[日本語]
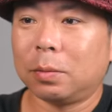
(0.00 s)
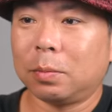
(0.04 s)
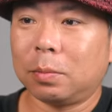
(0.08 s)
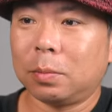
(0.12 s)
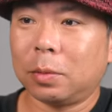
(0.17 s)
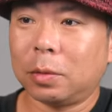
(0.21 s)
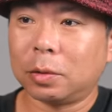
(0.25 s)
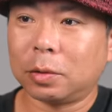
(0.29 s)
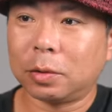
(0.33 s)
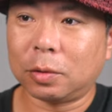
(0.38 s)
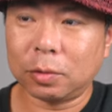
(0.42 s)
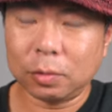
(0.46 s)

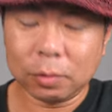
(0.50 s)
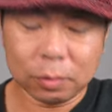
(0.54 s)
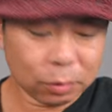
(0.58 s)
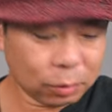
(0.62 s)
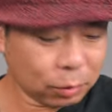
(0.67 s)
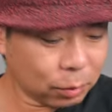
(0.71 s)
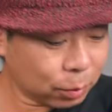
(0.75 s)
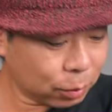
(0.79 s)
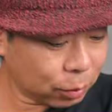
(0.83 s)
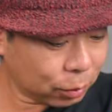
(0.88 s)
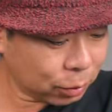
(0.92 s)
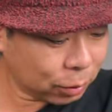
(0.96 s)
まあ、
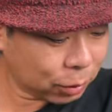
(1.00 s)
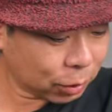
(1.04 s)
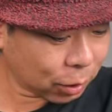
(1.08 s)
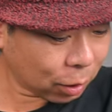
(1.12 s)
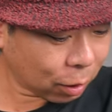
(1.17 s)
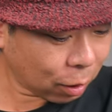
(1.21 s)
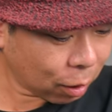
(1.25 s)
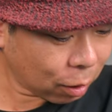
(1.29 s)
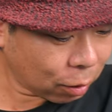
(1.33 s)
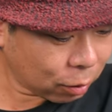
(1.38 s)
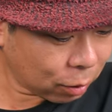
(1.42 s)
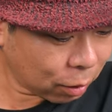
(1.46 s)
十分
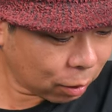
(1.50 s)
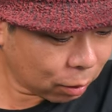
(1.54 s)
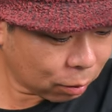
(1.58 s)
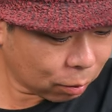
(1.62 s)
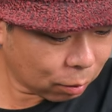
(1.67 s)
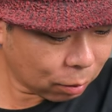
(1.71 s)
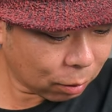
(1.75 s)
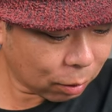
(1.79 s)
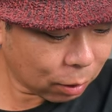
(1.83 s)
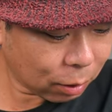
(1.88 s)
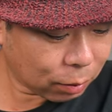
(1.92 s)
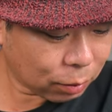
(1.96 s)
じゃない
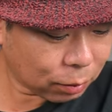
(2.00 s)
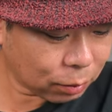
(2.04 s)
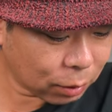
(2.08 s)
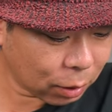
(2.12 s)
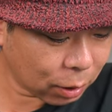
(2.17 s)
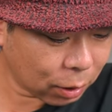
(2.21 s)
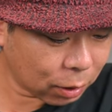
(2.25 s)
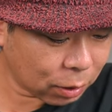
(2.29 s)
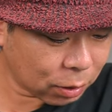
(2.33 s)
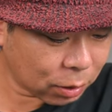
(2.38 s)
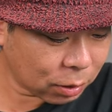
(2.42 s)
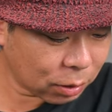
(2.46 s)
ZF
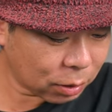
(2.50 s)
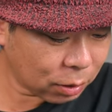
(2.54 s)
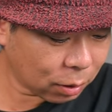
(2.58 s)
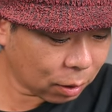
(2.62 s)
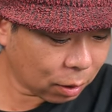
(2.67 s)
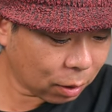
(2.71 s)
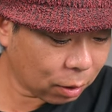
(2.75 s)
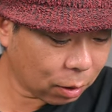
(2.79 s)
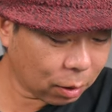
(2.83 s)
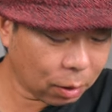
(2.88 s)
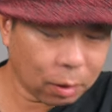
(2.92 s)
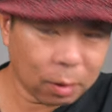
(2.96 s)
で1時
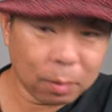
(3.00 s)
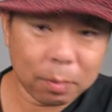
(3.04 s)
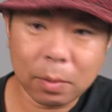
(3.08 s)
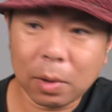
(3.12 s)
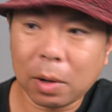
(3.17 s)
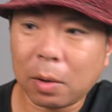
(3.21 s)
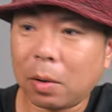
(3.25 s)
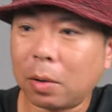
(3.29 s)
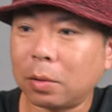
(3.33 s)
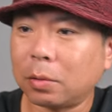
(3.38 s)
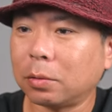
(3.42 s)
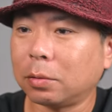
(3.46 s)
間半
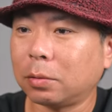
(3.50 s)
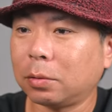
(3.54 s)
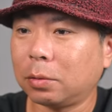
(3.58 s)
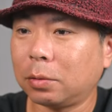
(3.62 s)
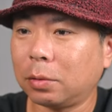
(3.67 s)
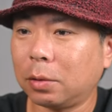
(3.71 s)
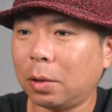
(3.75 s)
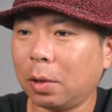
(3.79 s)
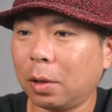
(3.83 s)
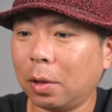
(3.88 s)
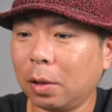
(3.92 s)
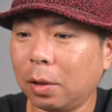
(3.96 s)
回るっ
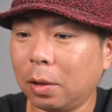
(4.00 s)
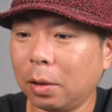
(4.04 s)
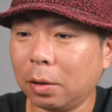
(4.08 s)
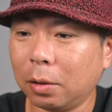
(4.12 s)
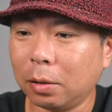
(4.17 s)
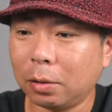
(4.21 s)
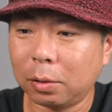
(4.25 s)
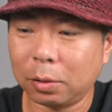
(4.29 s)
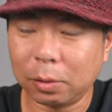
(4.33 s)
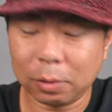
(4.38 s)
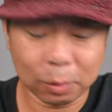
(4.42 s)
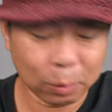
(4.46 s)

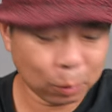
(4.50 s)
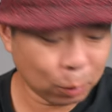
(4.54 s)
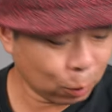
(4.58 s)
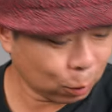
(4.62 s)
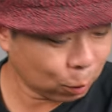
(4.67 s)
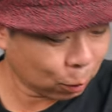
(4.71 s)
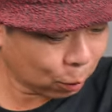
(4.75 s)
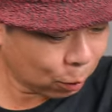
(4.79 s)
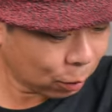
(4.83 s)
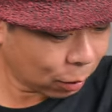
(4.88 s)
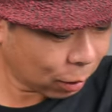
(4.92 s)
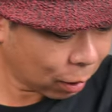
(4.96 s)
て
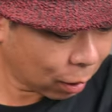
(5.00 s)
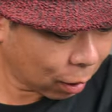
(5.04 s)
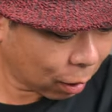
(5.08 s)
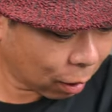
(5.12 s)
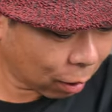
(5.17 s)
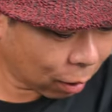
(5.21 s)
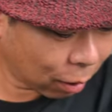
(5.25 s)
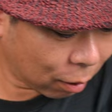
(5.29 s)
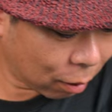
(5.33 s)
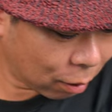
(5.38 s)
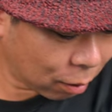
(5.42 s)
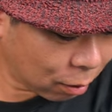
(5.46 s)
相当だ
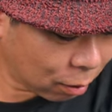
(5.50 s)
ね